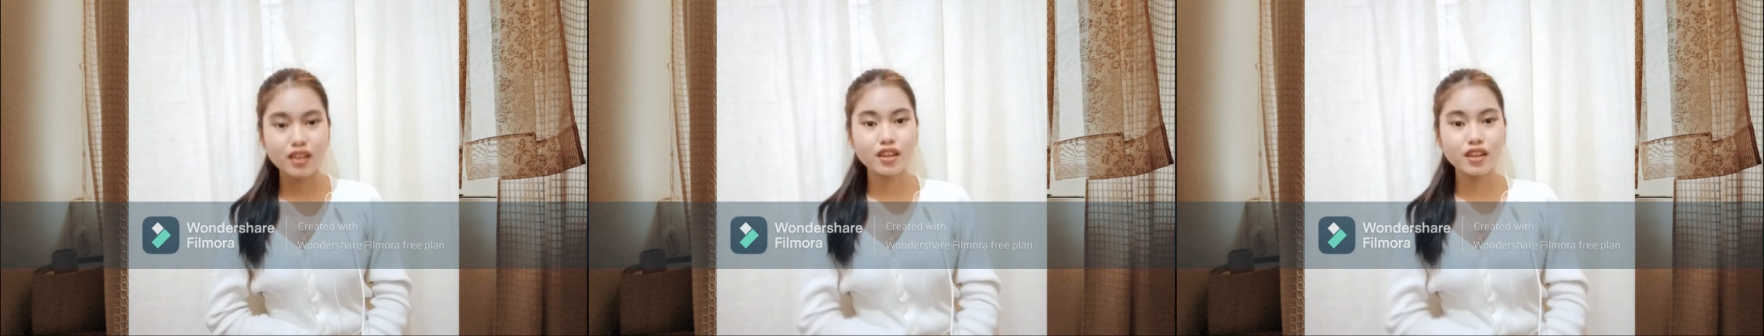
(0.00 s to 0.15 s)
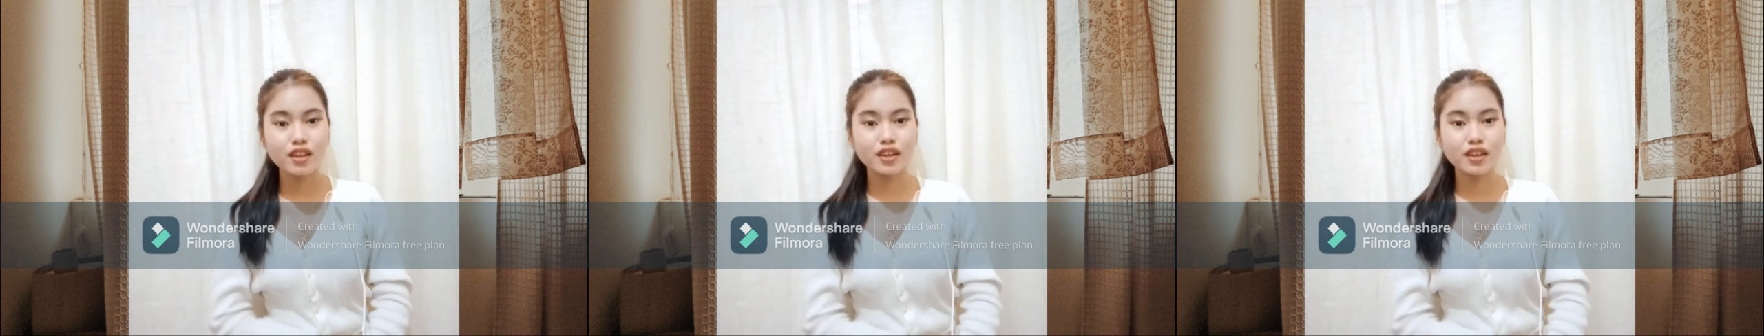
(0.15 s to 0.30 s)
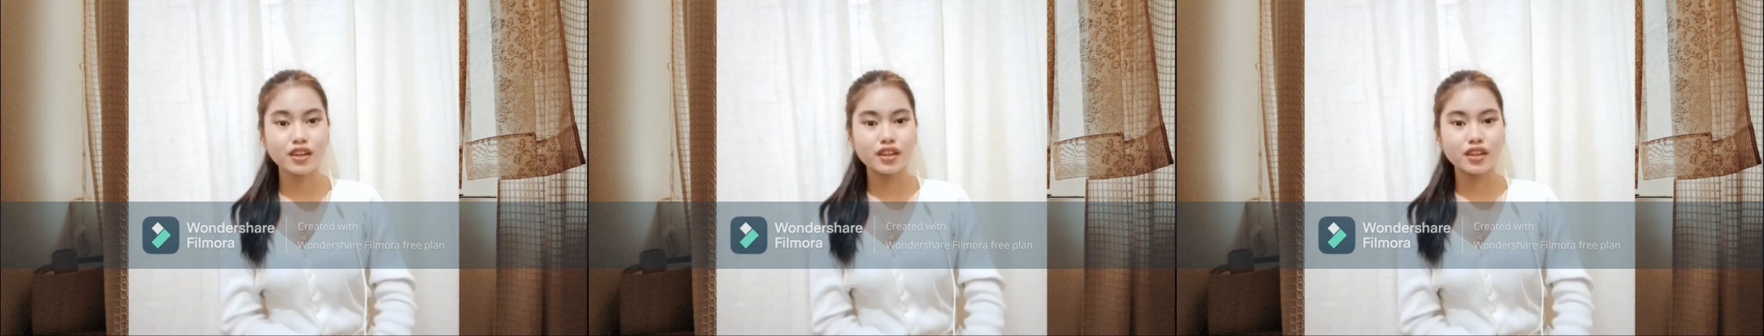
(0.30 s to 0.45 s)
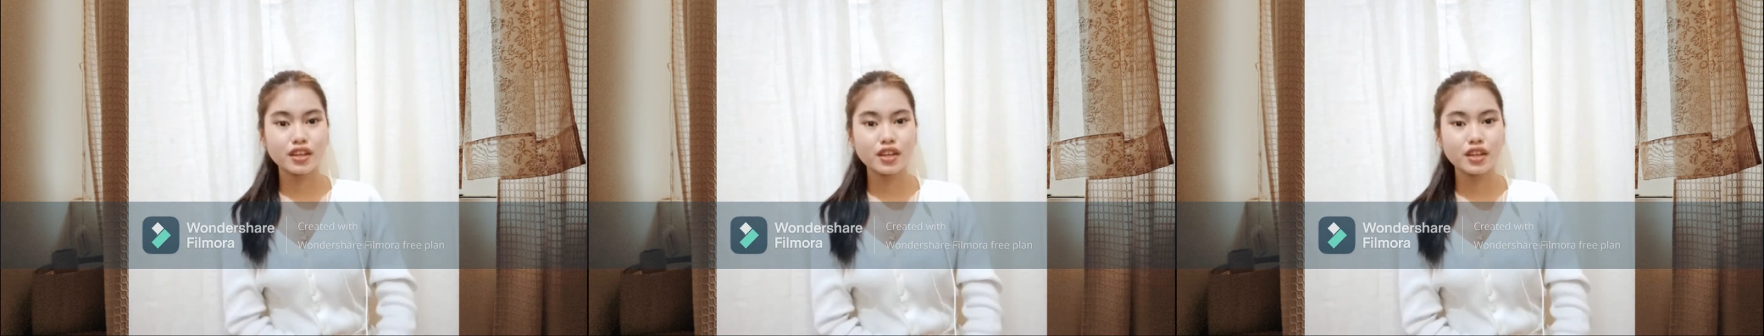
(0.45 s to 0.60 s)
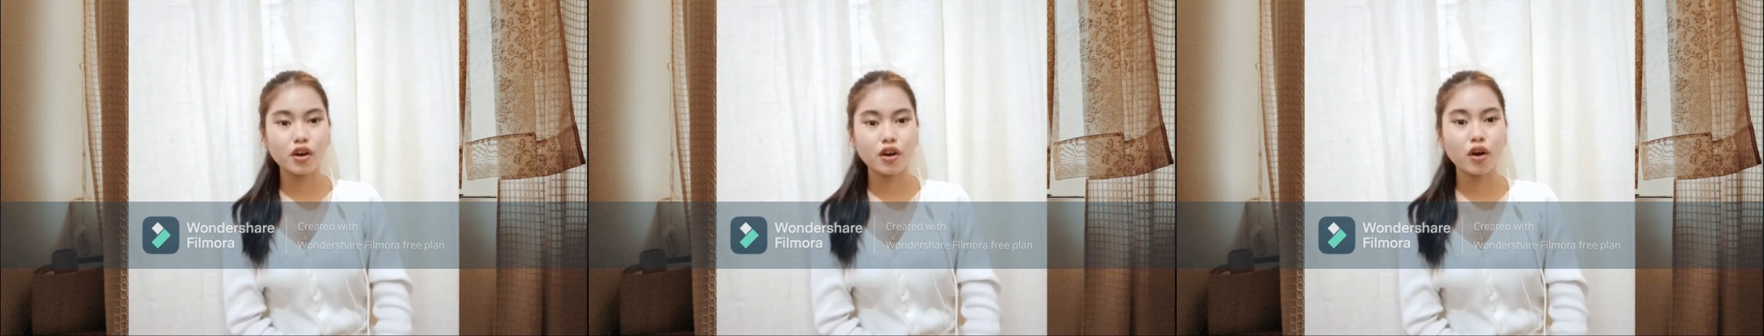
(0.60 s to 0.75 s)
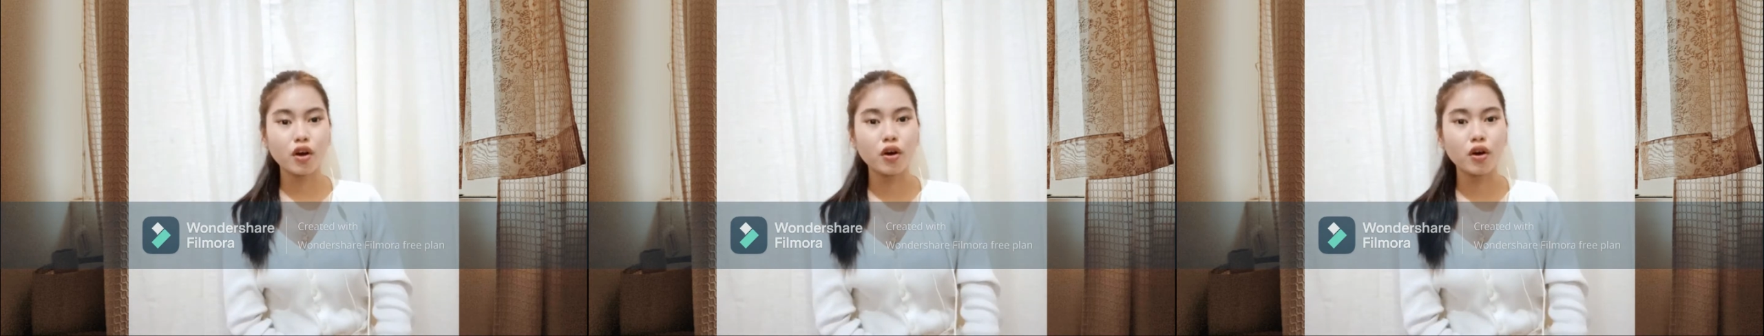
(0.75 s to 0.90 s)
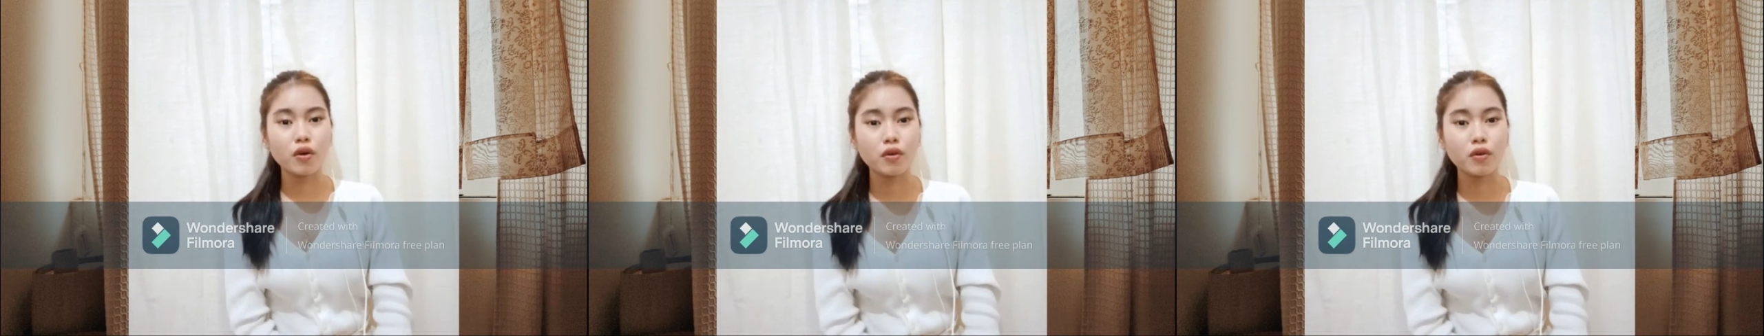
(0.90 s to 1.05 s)
learning
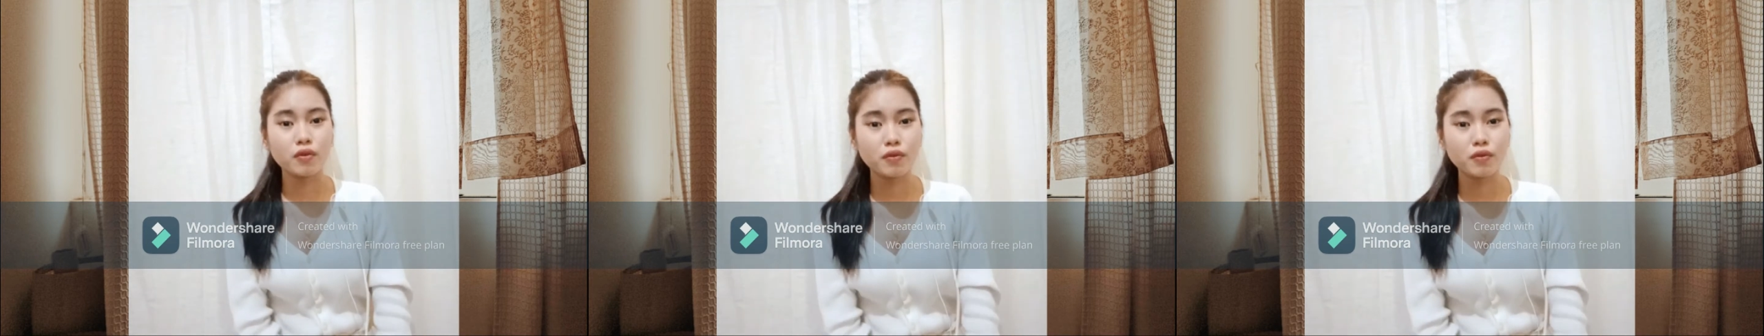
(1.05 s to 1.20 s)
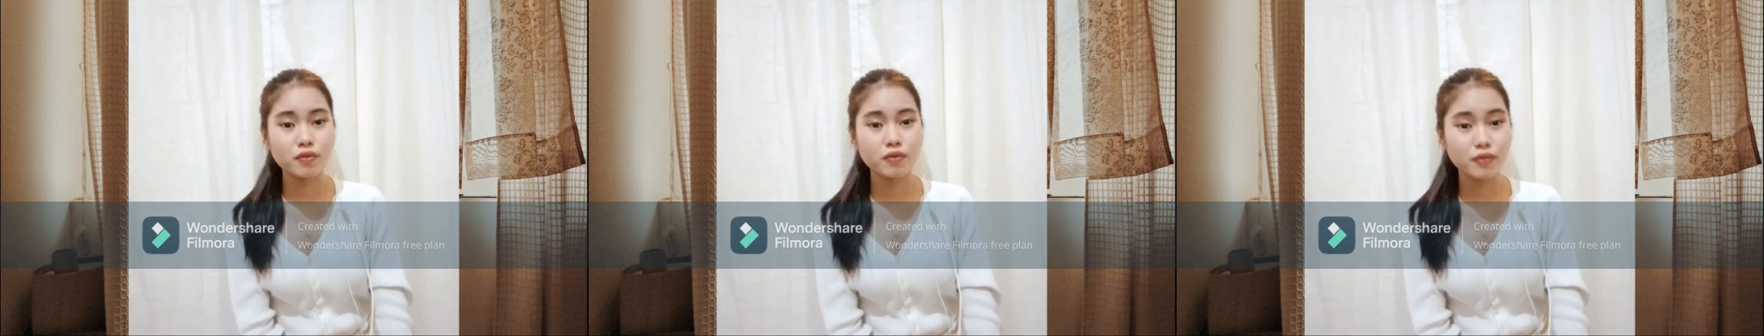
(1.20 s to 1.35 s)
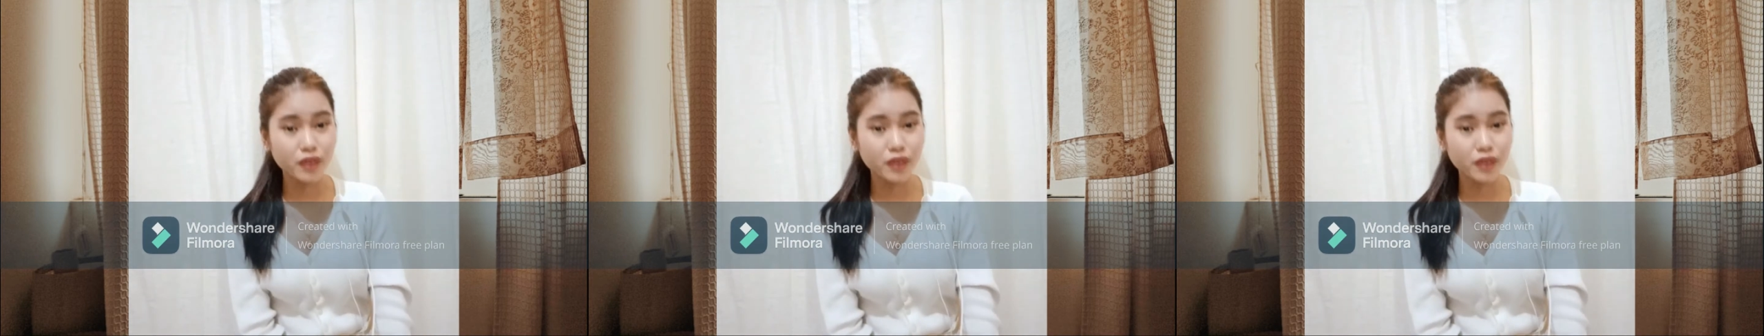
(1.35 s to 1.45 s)
of